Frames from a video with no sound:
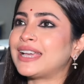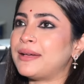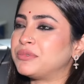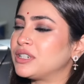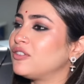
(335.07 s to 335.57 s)

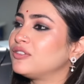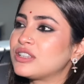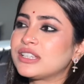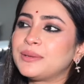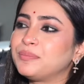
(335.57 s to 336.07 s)
ক্যাপ্টেন অফ
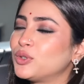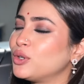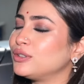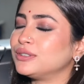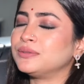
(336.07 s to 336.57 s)
দ্য শিপ
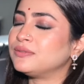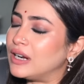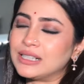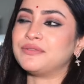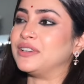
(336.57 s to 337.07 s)
তো
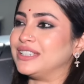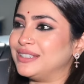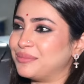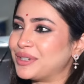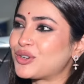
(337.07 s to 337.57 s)

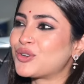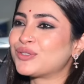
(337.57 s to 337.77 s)
ফাটাফাটি মানে